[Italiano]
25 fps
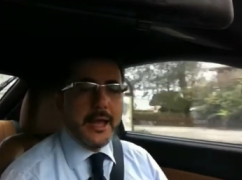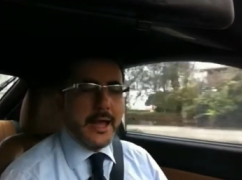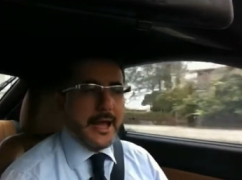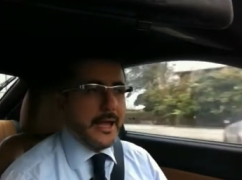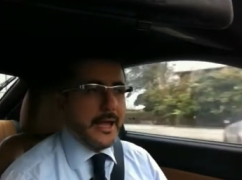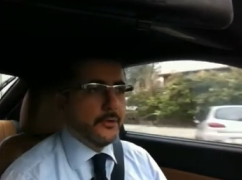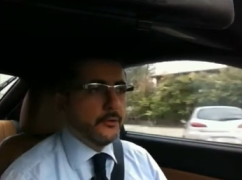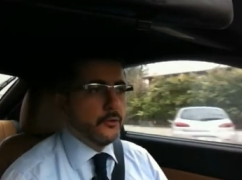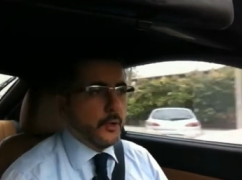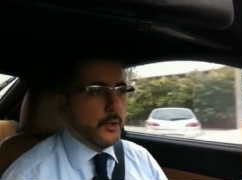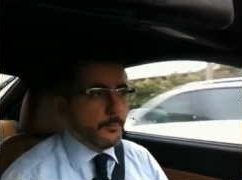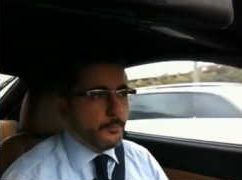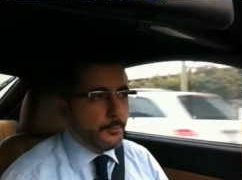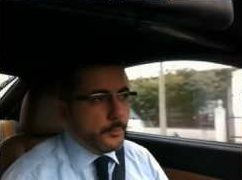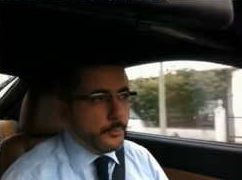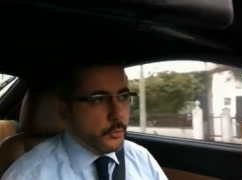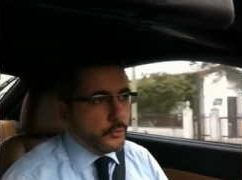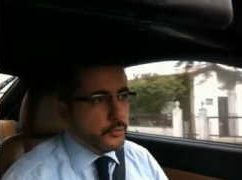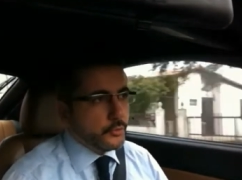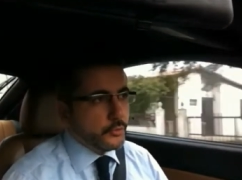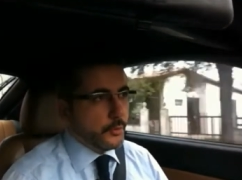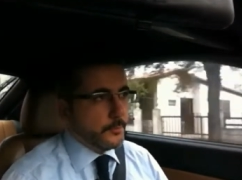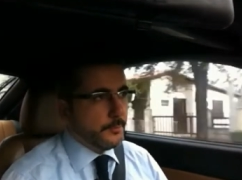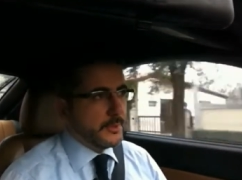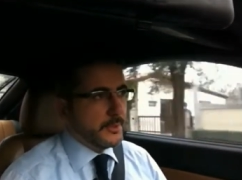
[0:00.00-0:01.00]
hanno
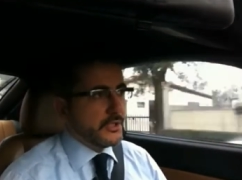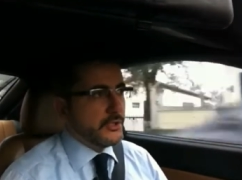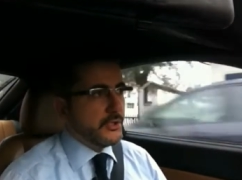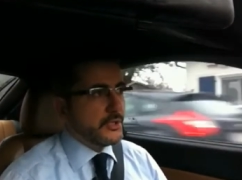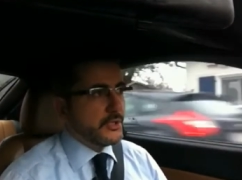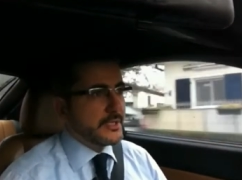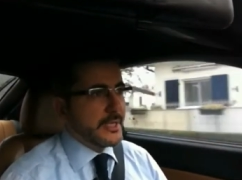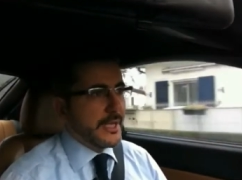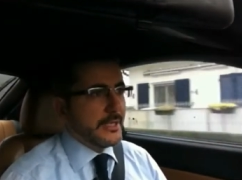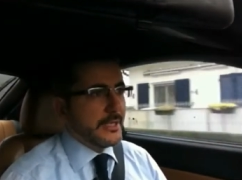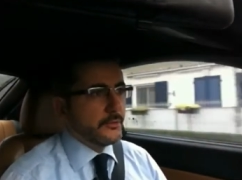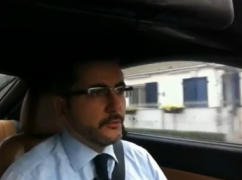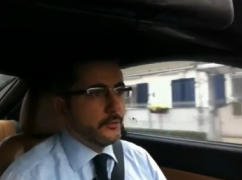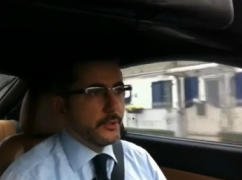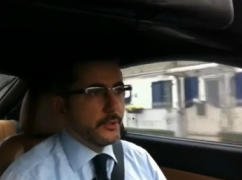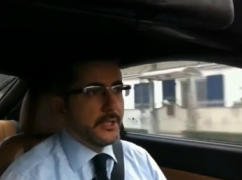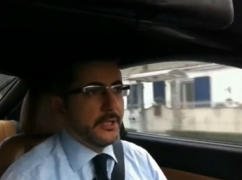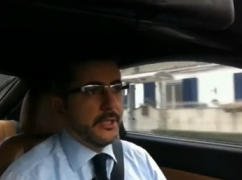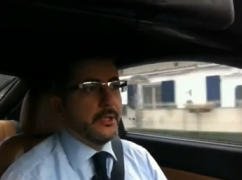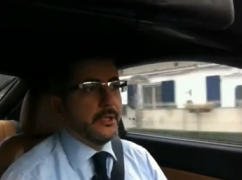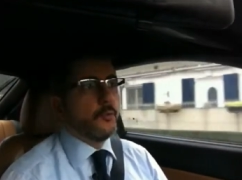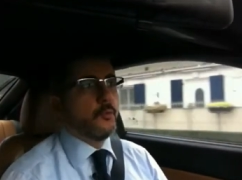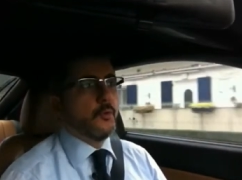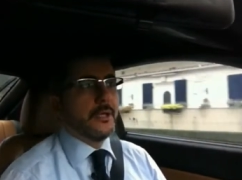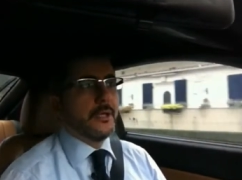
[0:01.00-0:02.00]
appunto precisato
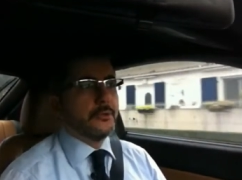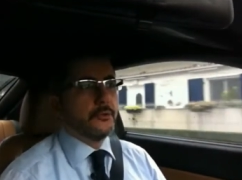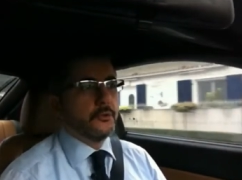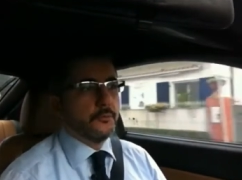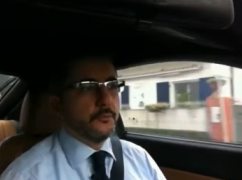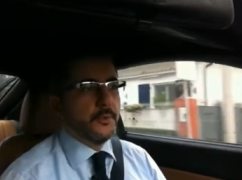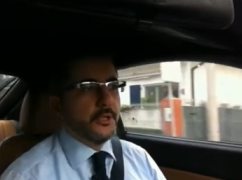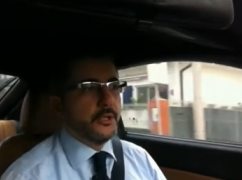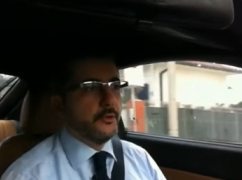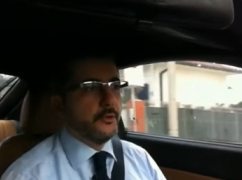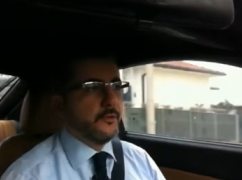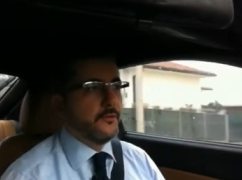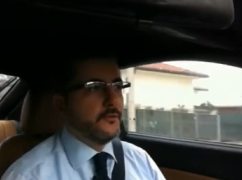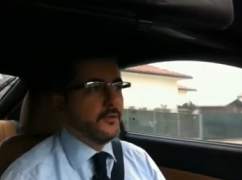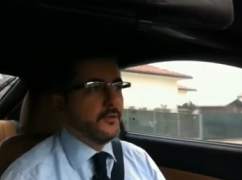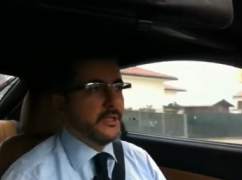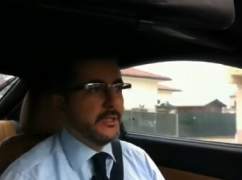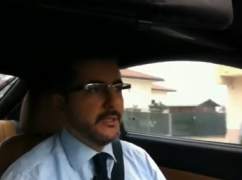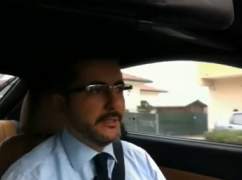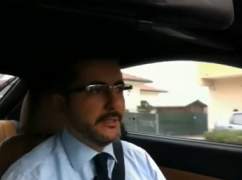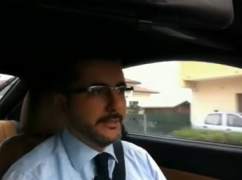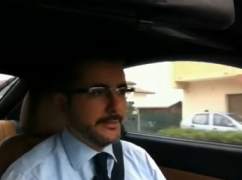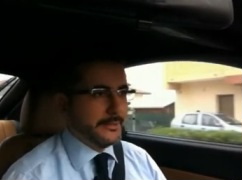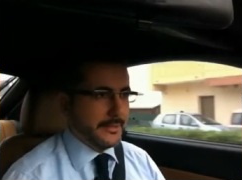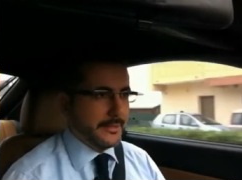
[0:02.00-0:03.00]
che quantomeno ai
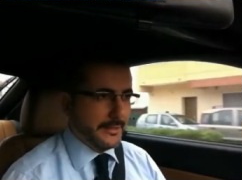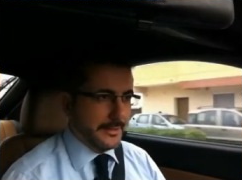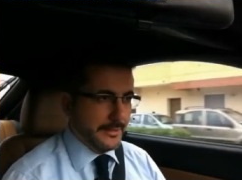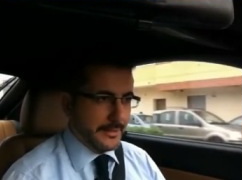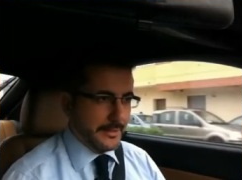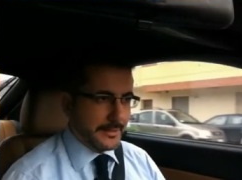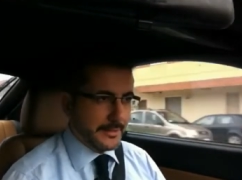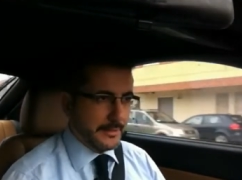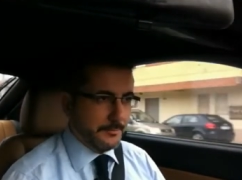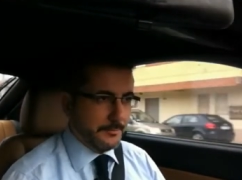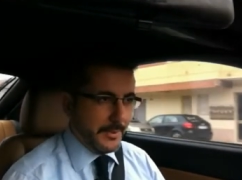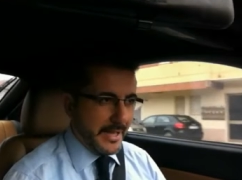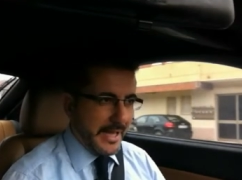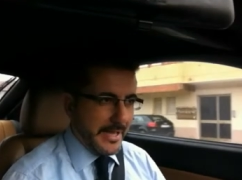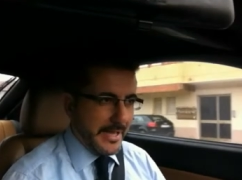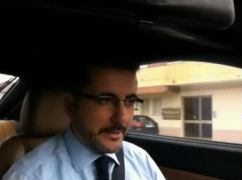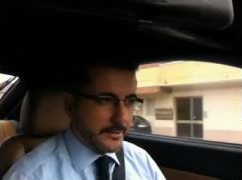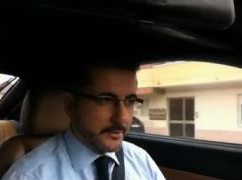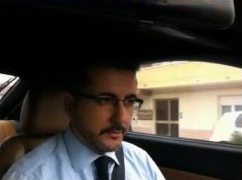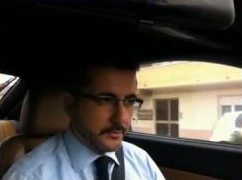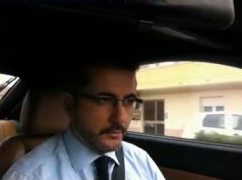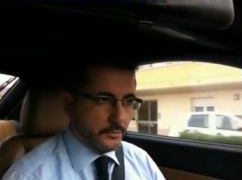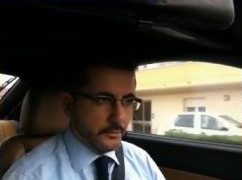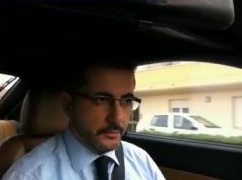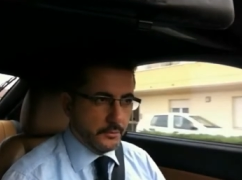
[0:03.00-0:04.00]
fini del
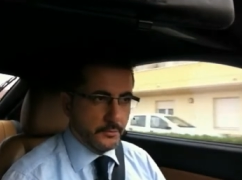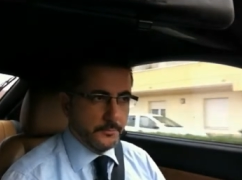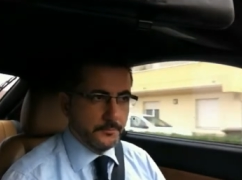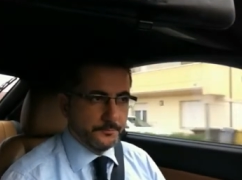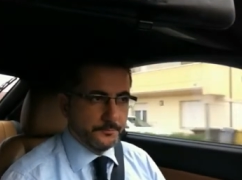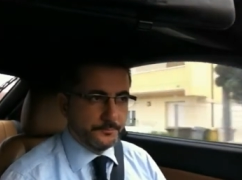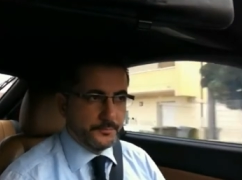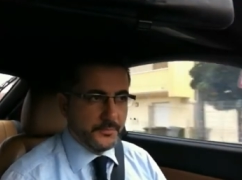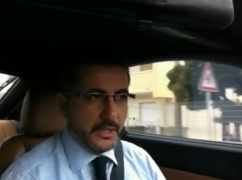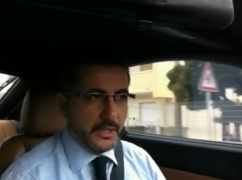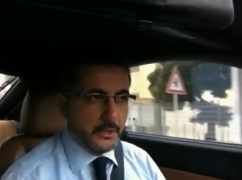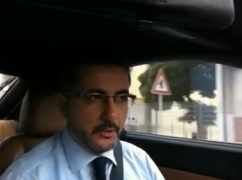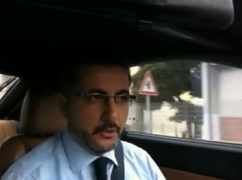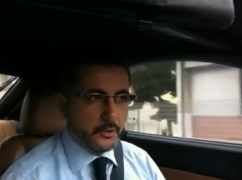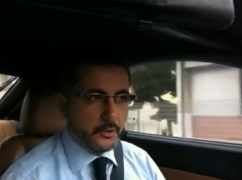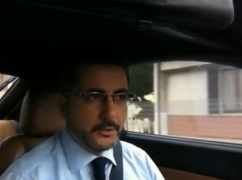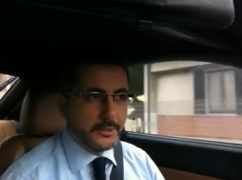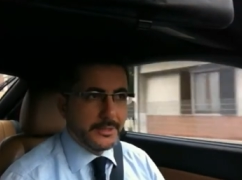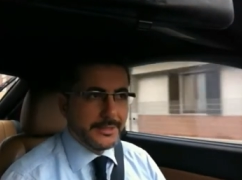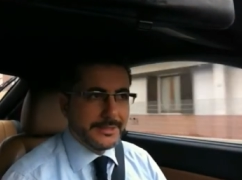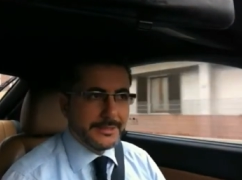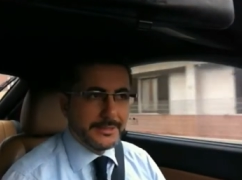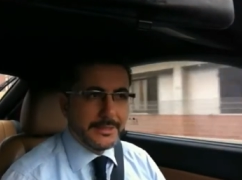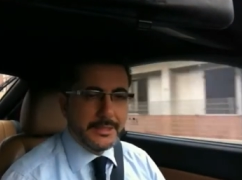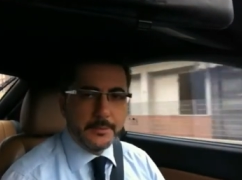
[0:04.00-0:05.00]
riparto
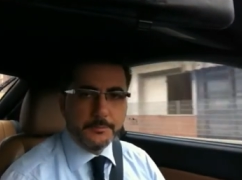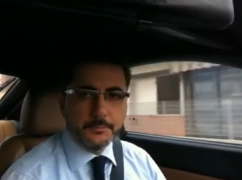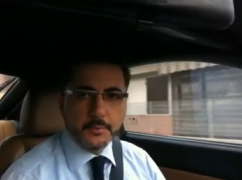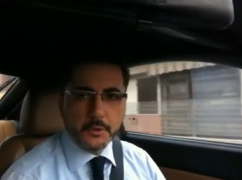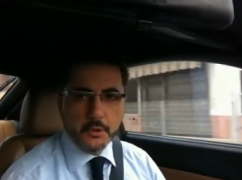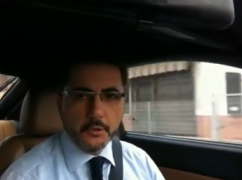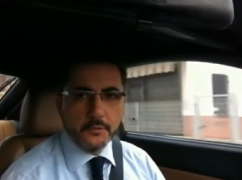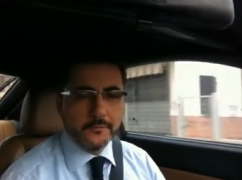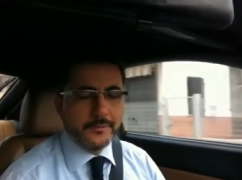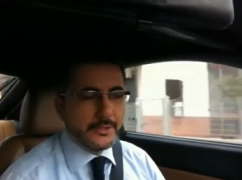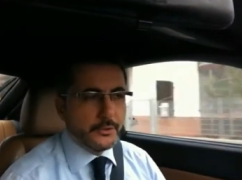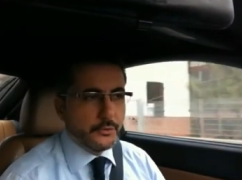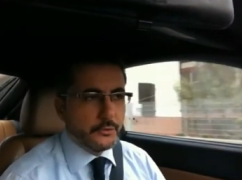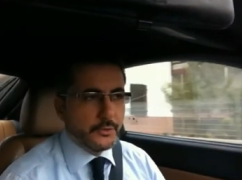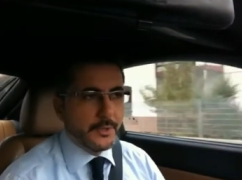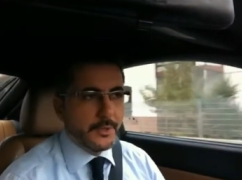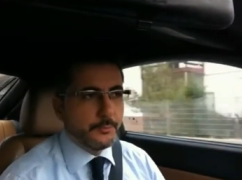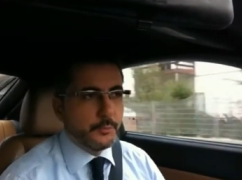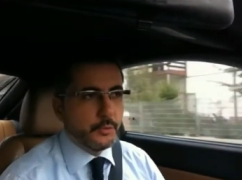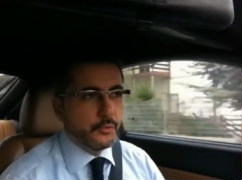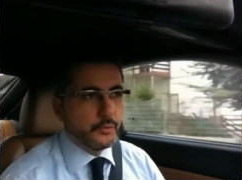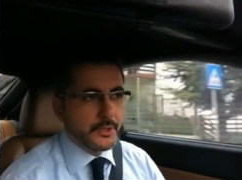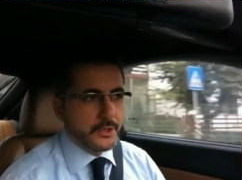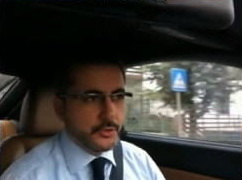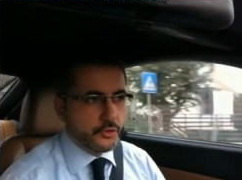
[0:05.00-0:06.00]
dell'onere della prova non ha
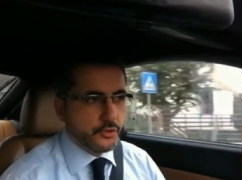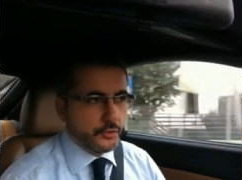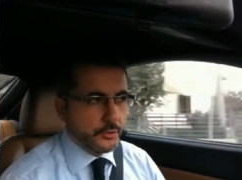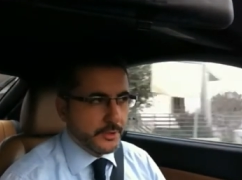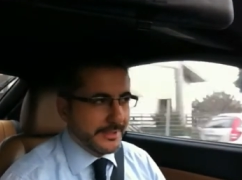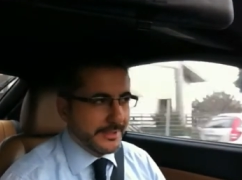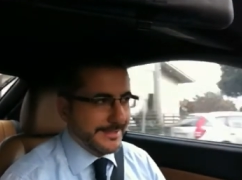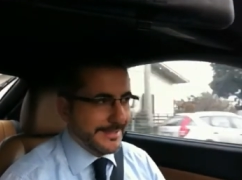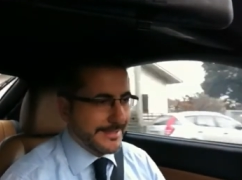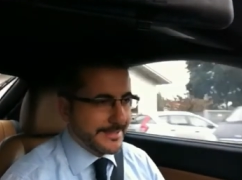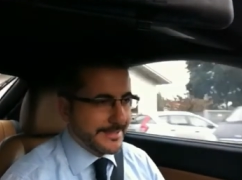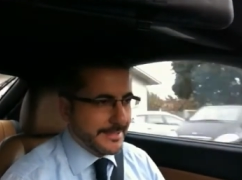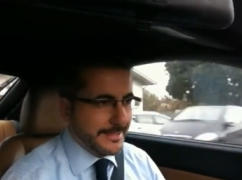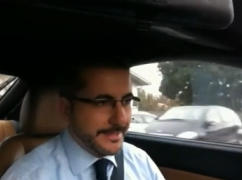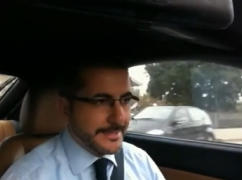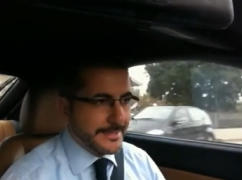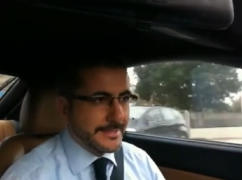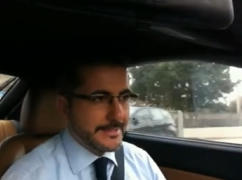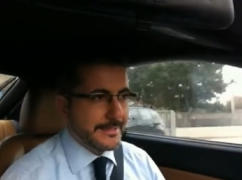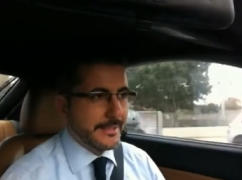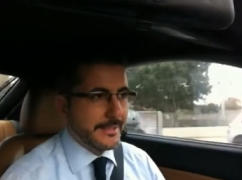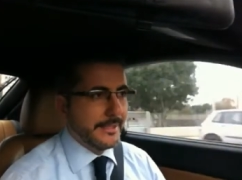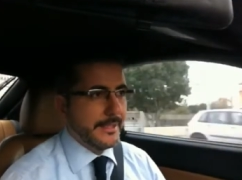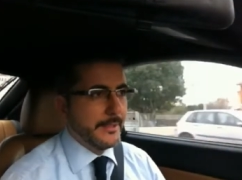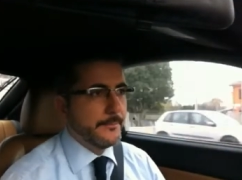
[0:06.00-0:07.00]
più ragione di
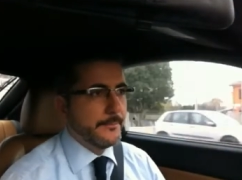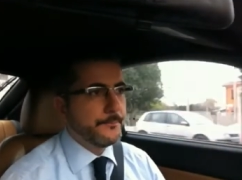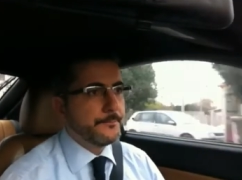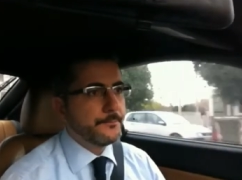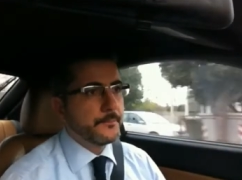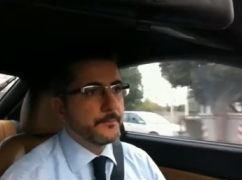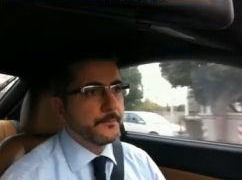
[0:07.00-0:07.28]
esistere